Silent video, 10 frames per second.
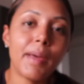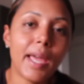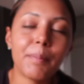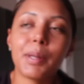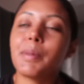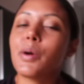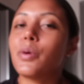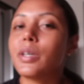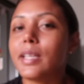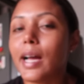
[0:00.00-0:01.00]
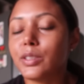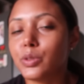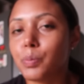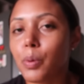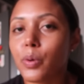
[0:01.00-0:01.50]
bem para me acordar
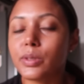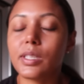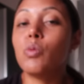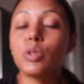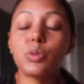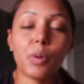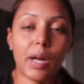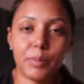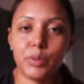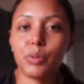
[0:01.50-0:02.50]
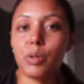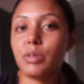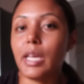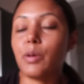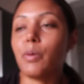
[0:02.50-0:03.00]
disposta. Um outro hábito que eu
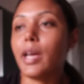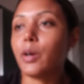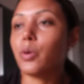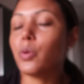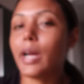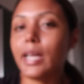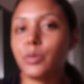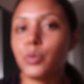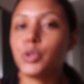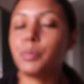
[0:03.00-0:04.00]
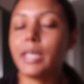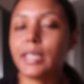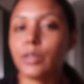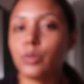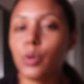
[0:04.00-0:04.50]
tenho é colocar no meu
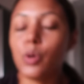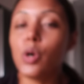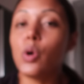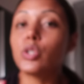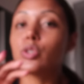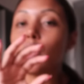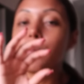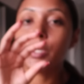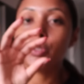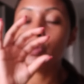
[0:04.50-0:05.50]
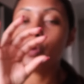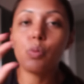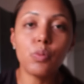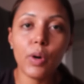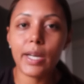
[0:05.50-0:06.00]
despertador somente
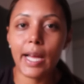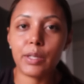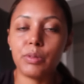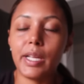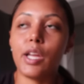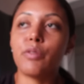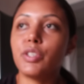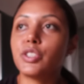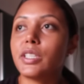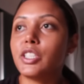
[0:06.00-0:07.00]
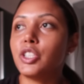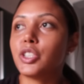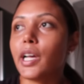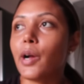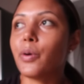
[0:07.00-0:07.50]
um horário, né? Eu vejo que tem
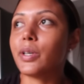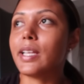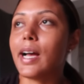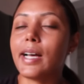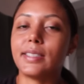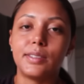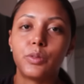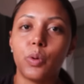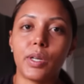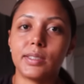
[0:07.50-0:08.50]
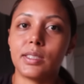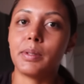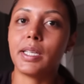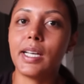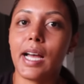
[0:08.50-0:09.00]
gente que quer acordar às 5 horas da
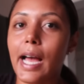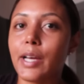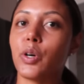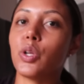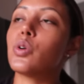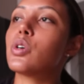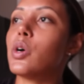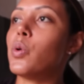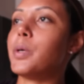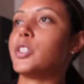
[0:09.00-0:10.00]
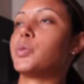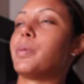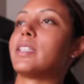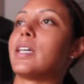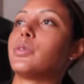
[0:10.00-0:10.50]
manhã, aí coloca o
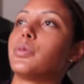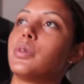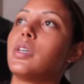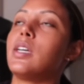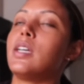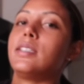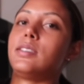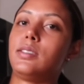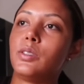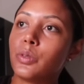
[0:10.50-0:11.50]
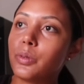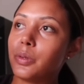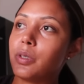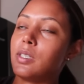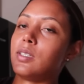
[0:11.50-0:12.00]
despertador 5,
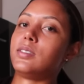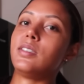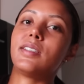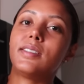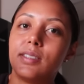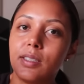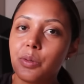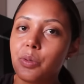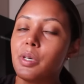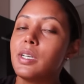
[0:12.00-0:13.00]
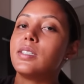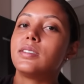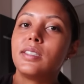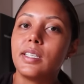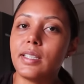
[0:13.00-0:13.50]
5 e 5,
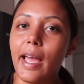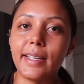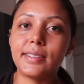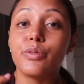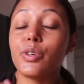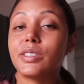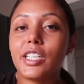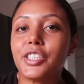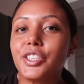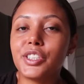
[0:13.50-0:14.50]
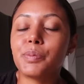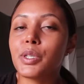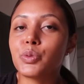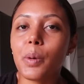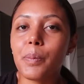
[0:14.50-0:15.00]
5 e 10, você já disse
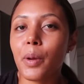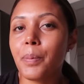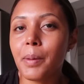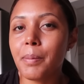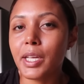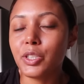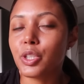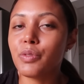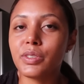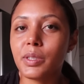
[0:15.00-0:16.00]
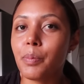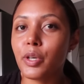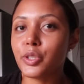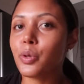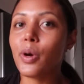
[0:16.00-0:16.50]
para sua própria mente que você
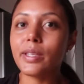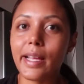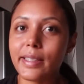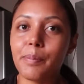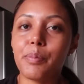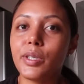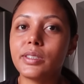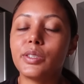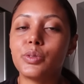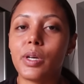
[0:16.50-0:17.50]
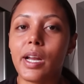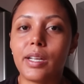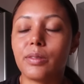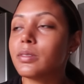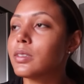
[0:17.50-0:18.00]
pode acordar depois desse
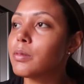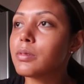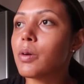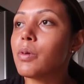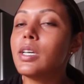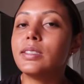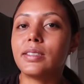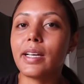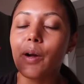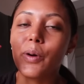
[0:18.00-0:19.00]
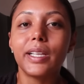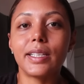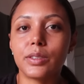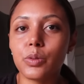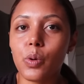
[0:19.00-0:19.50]
horário. Então não, se você quer
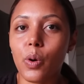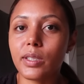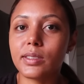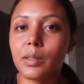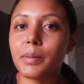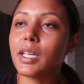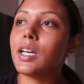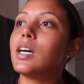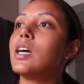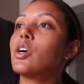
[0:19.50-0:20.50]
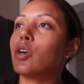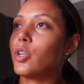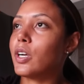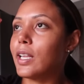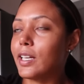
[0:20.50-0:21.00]
acordar 5 horas da manhã,
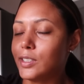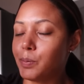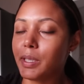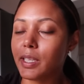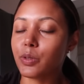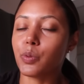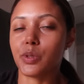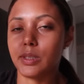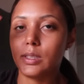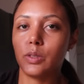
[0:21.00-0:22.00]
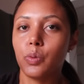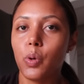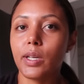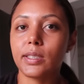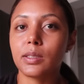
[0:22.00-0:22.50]
coloca lá despertador,
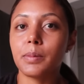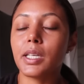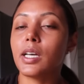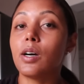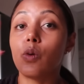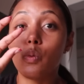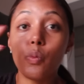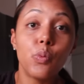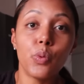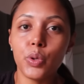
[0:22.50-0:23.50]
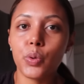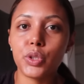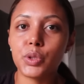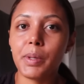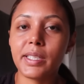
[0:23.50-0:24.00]
5 horas da manhã, um
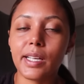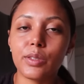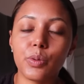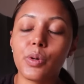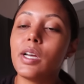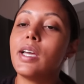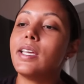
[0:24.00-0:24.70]
único despertador.